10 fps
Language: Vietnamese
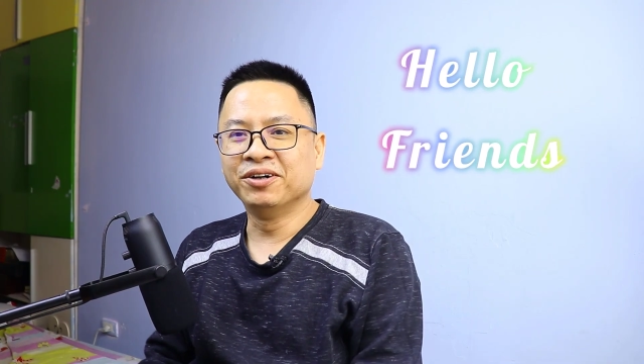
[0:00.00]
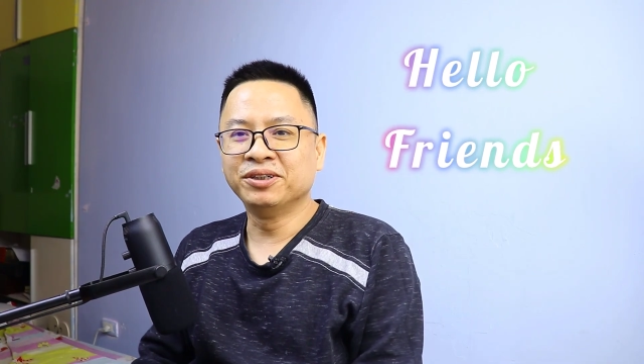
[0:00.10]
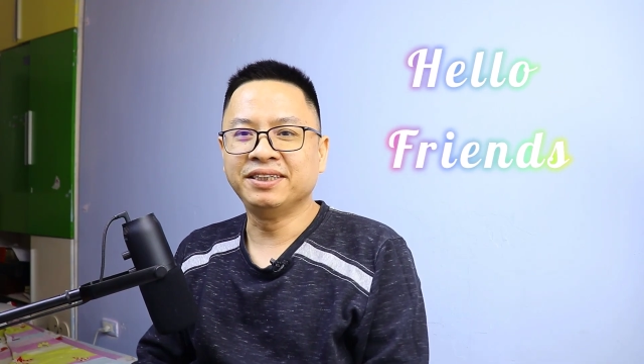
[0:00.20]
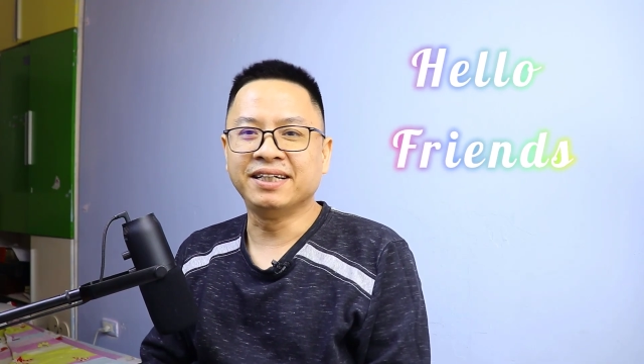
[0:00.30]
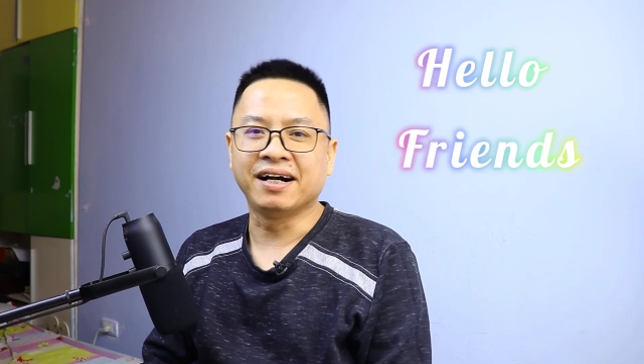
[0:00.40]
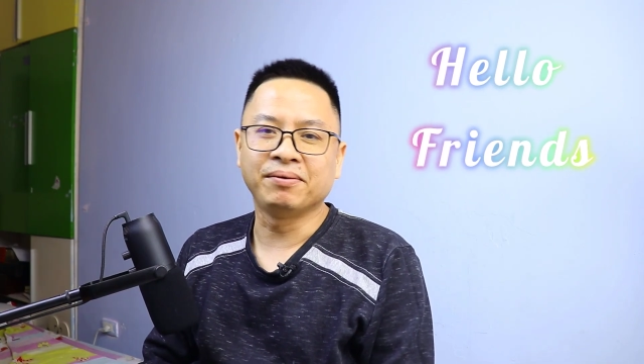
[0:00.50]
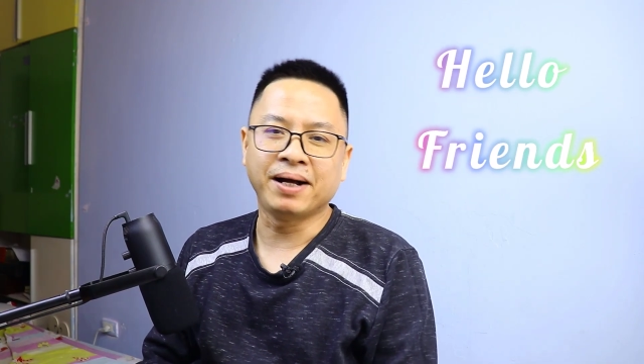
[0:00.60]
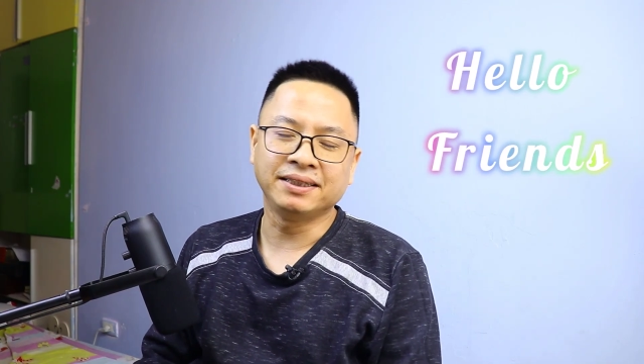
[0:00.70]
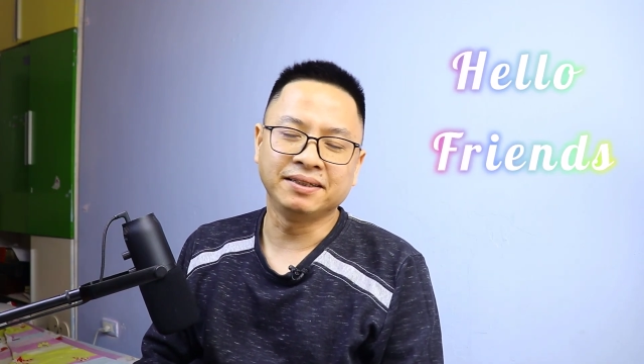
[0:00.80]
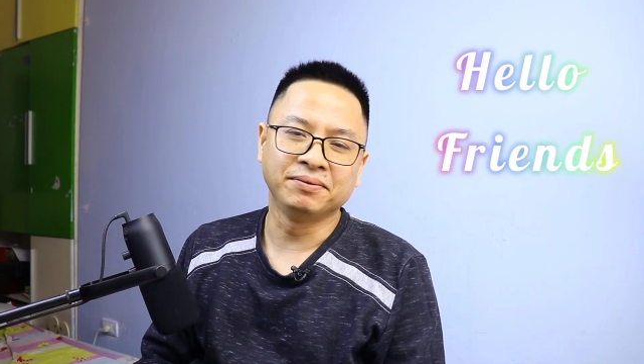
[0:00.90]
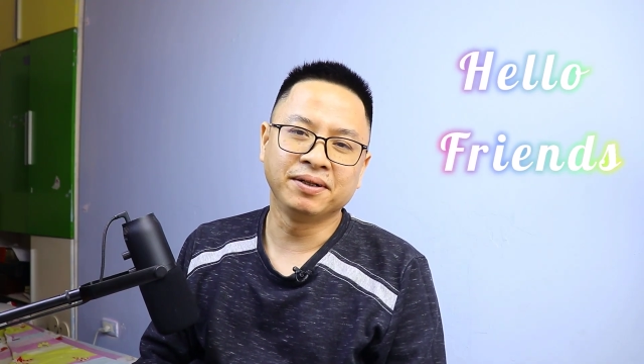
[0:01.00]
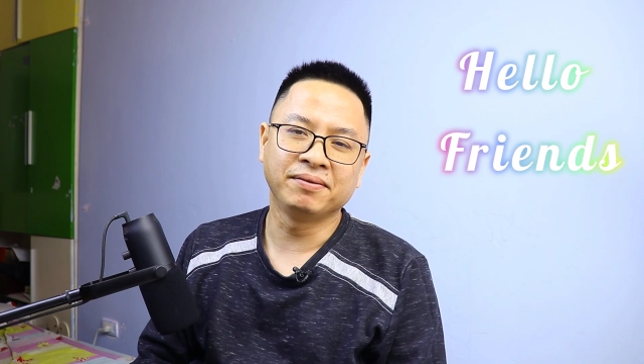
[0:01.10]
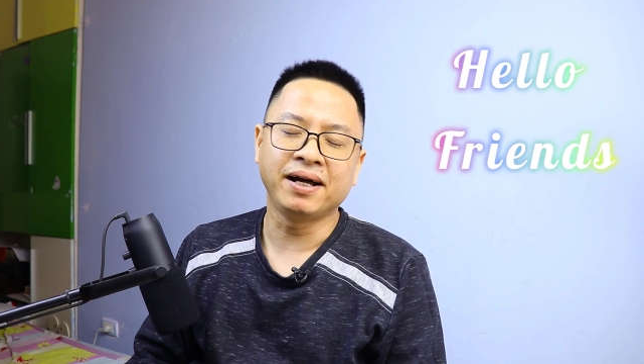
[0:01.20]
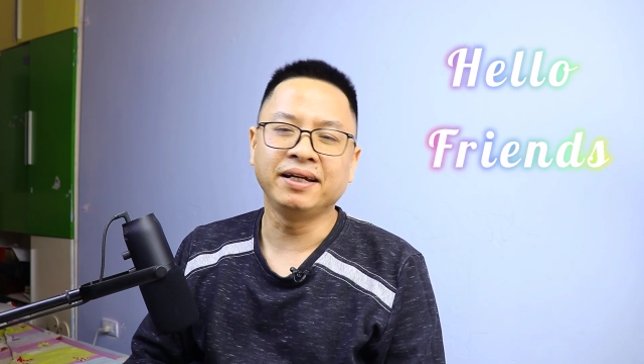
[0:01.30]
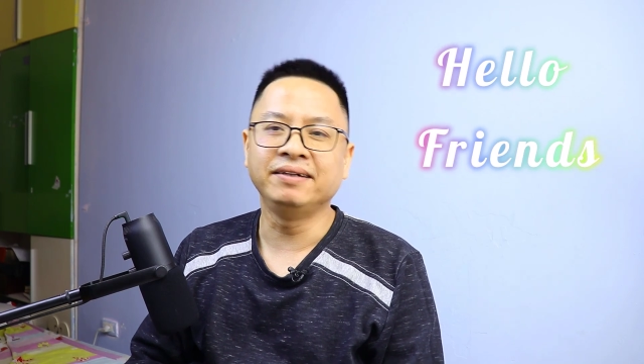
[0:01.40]
Đây là phiên bản mười
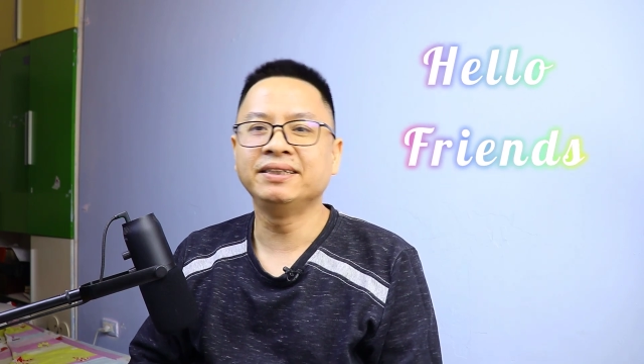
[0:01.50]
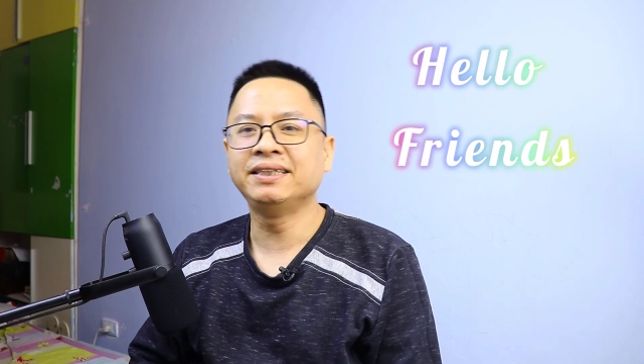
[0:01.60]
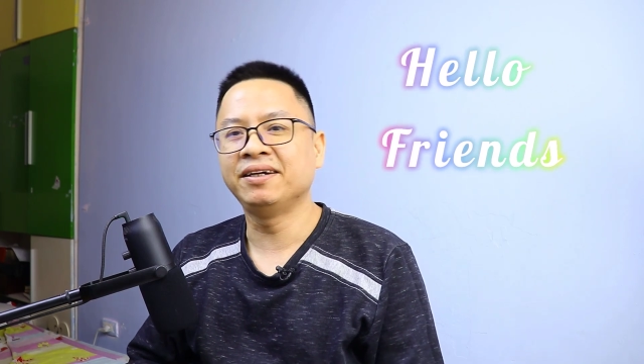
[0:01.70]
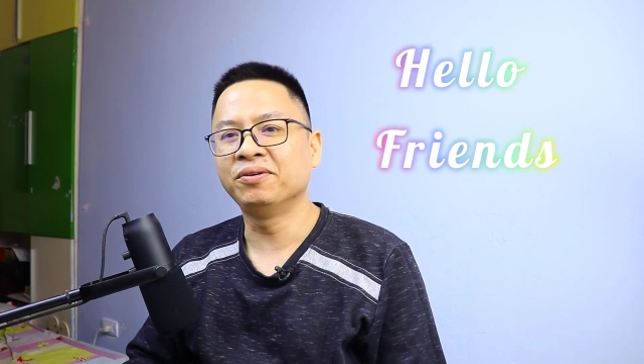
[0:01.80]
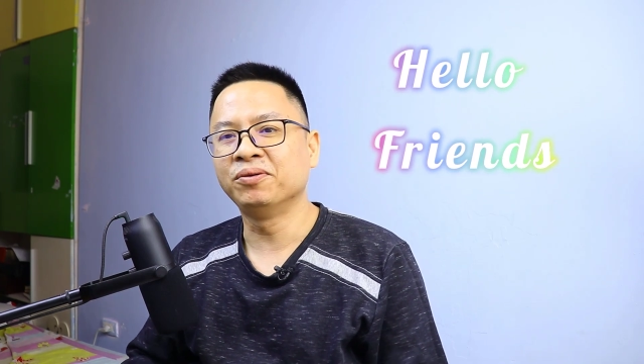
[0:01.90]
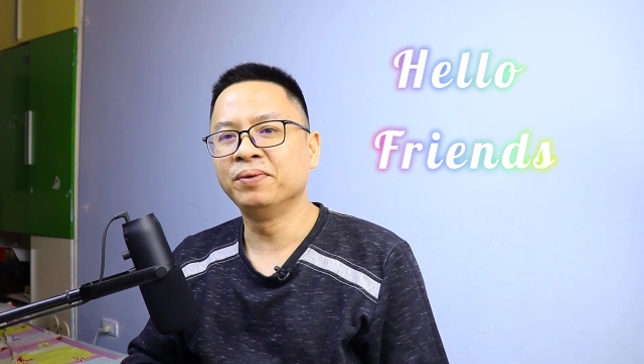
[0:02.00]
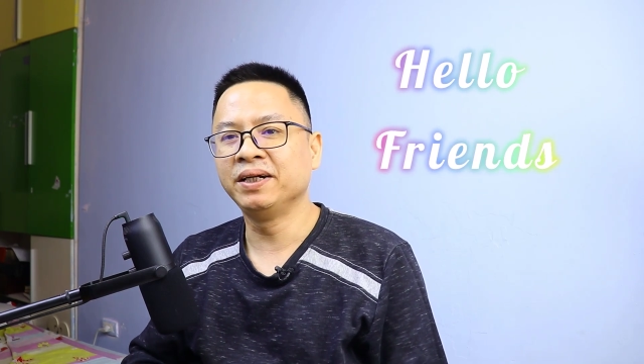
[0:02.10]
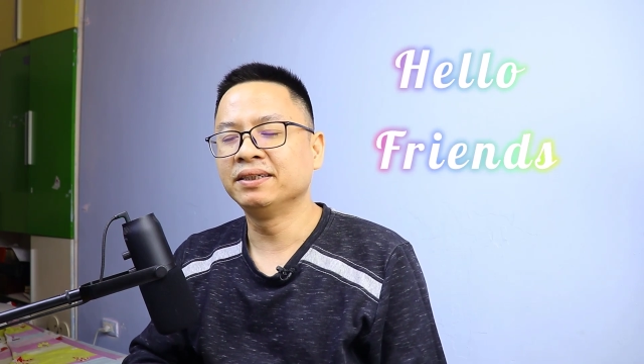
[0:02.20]
một chấm một chấm